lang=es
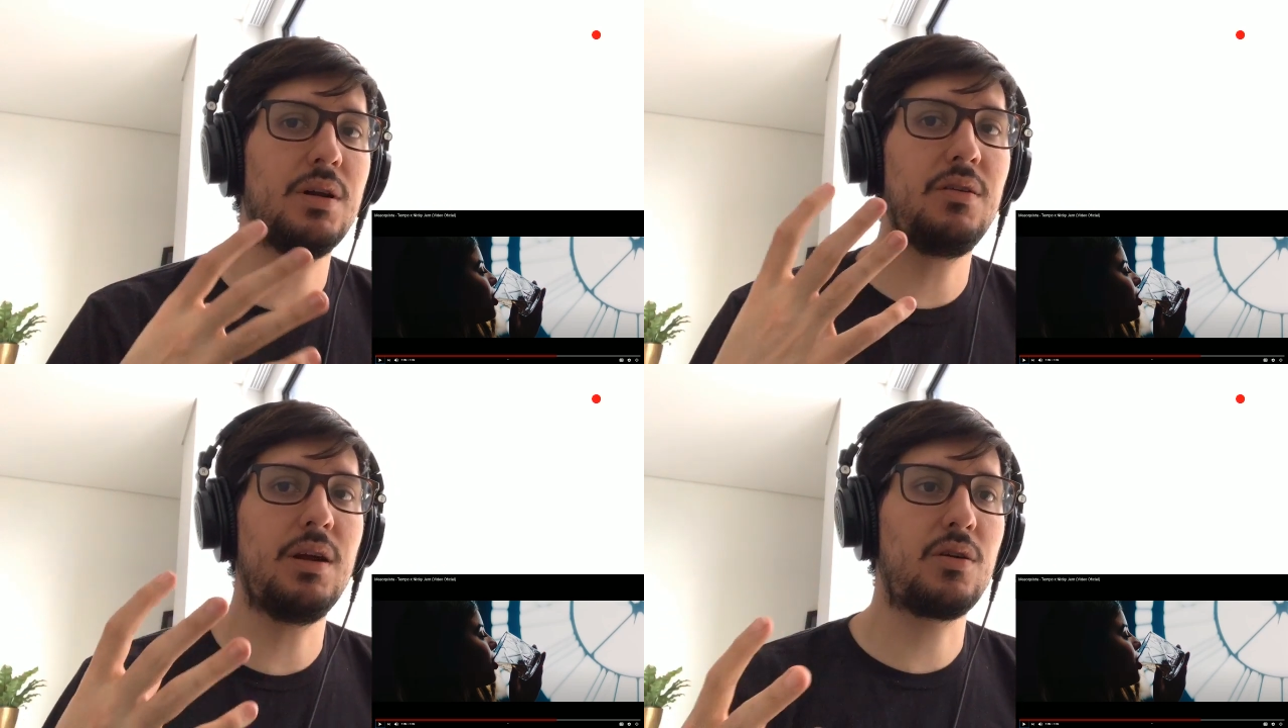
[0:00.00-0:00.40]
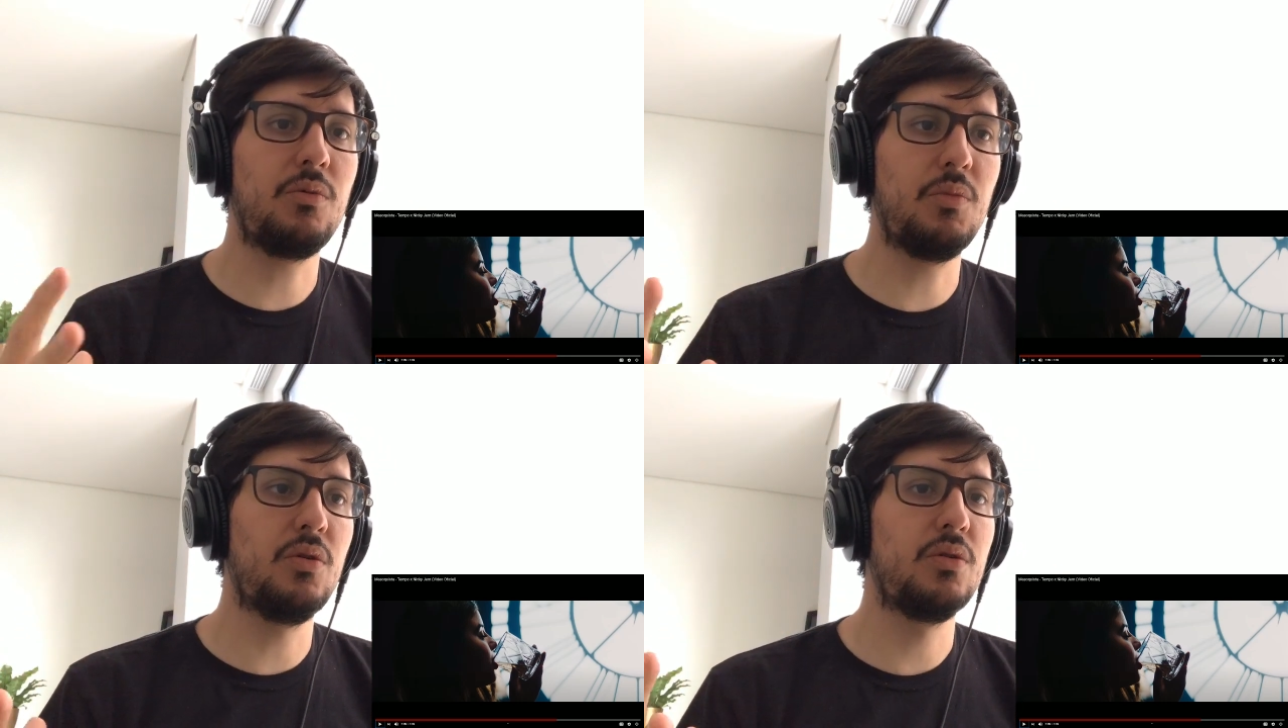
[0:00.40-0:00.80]
nivel
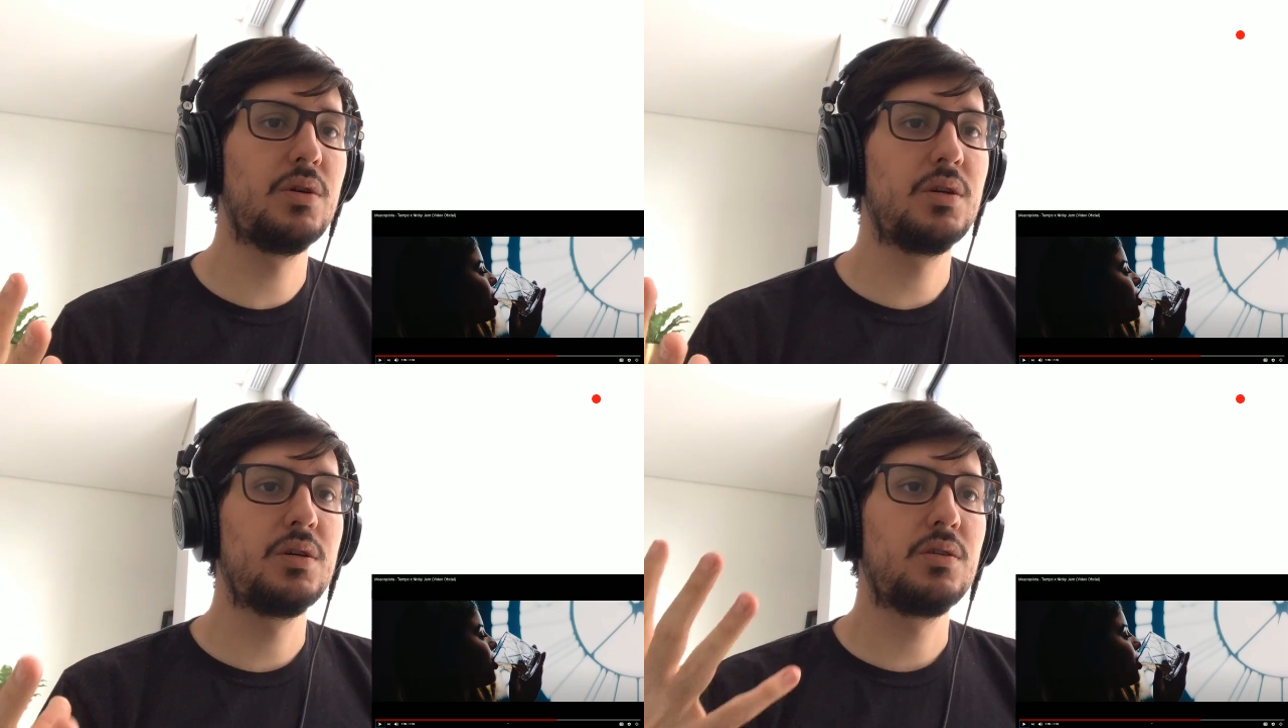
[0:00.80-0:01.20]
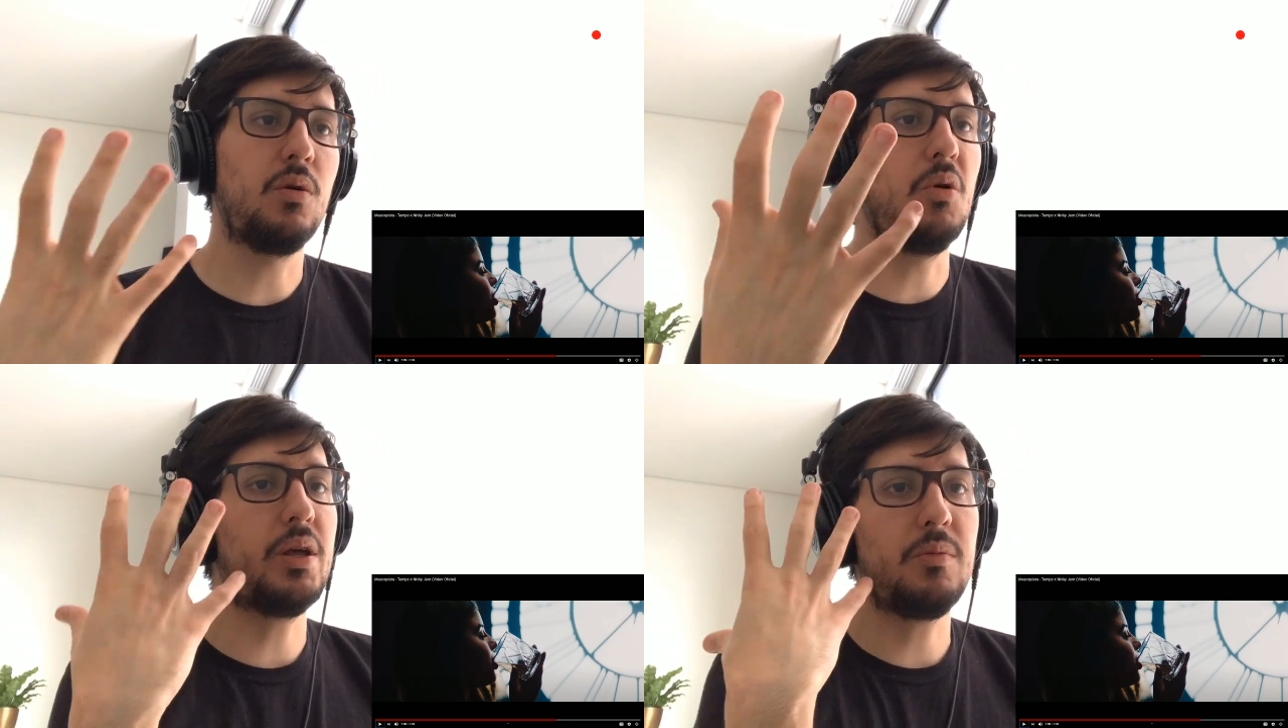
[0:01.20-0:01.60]
como
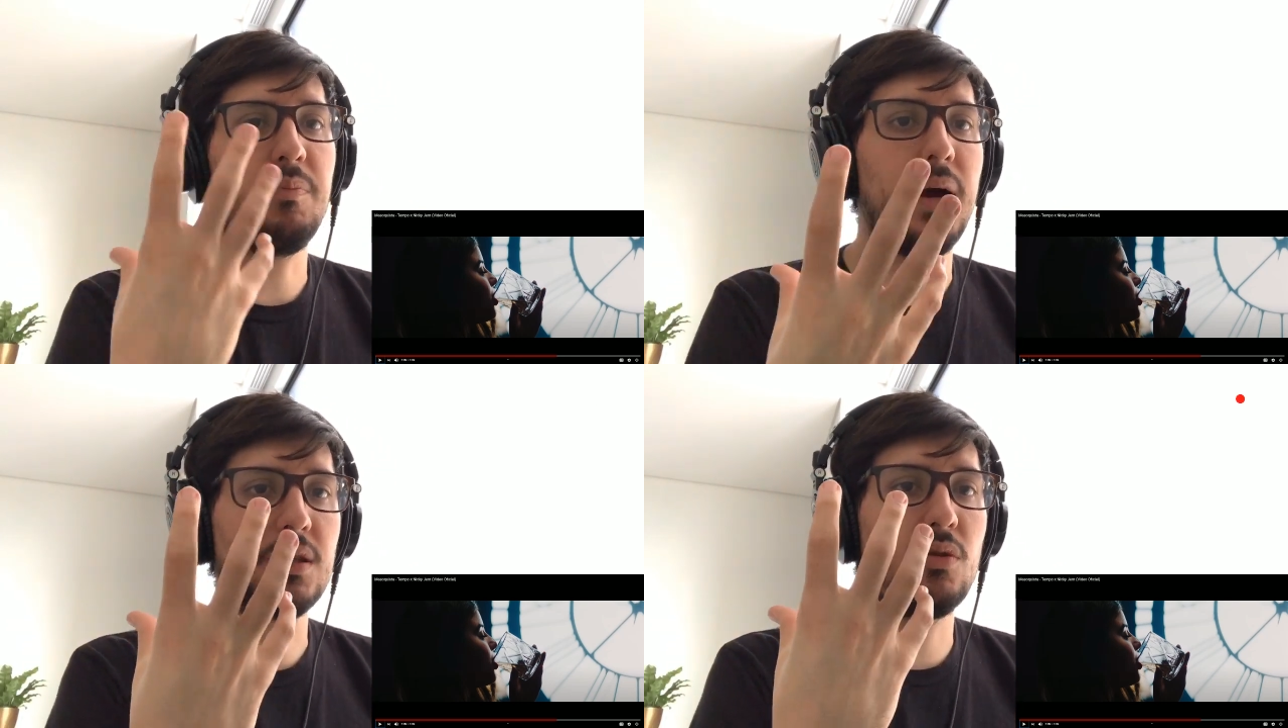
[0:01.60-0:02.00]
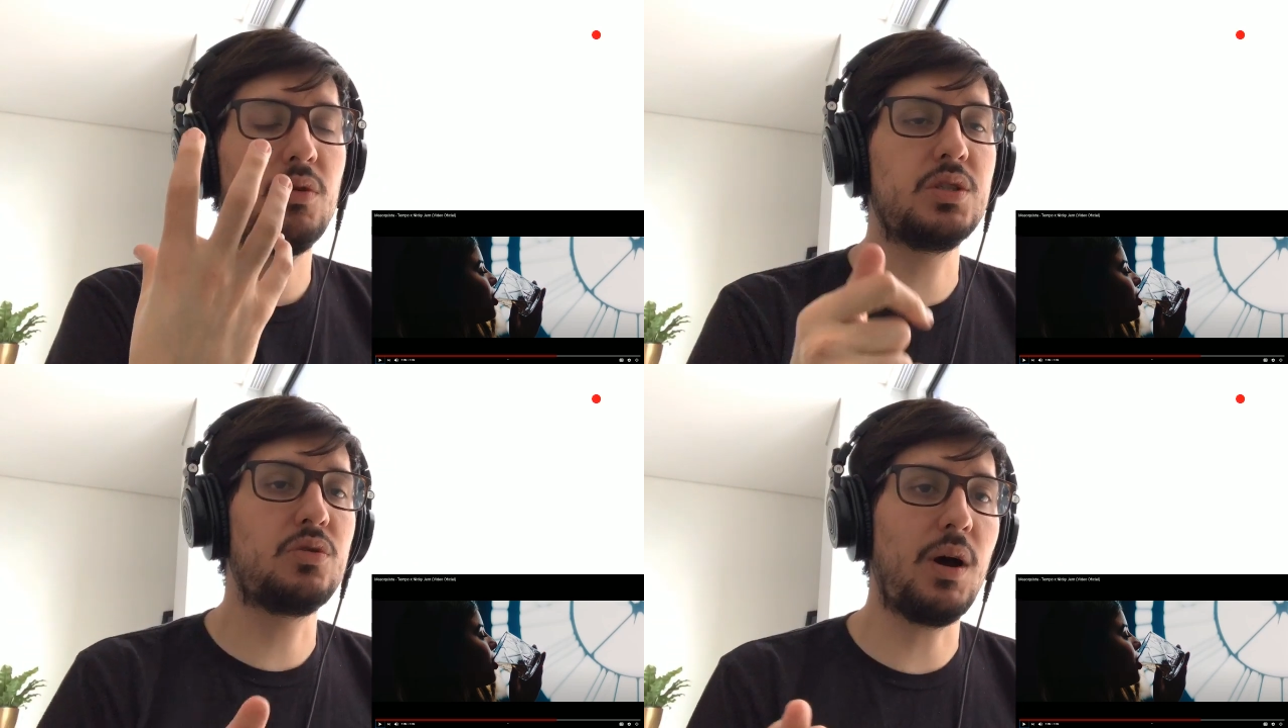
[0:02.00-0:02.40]
como de impacto
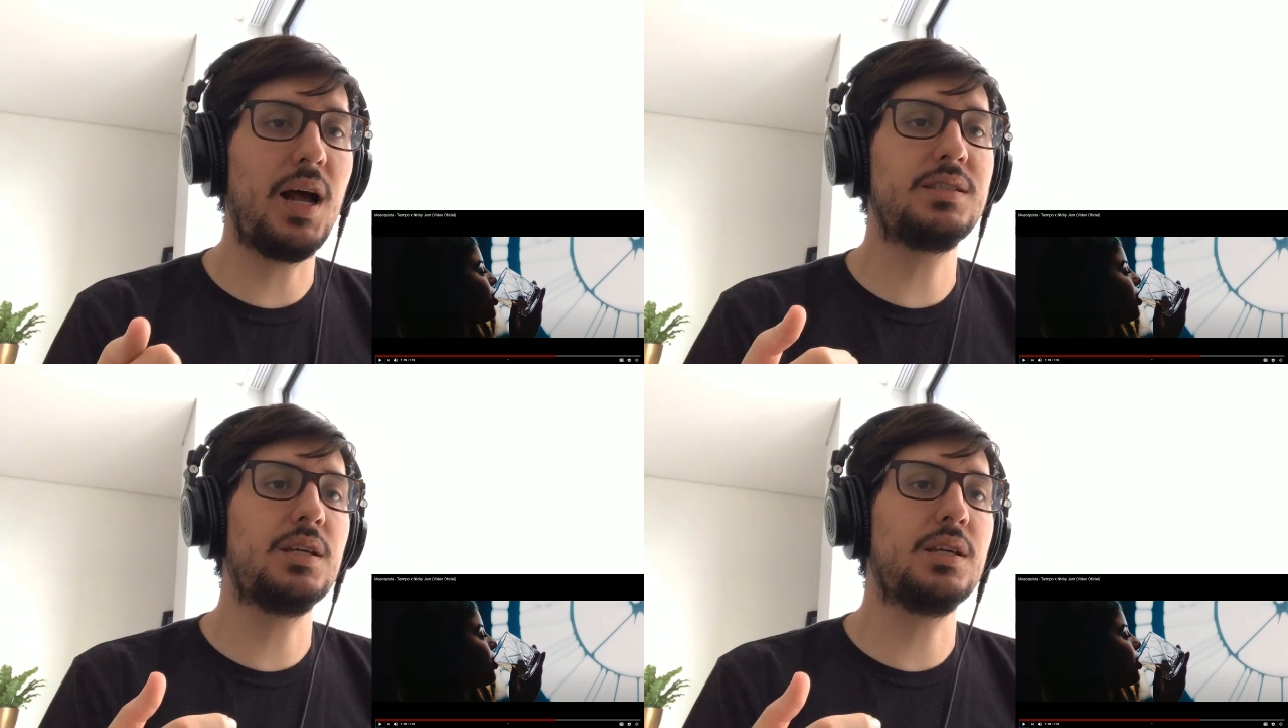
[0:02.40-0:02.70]
visual.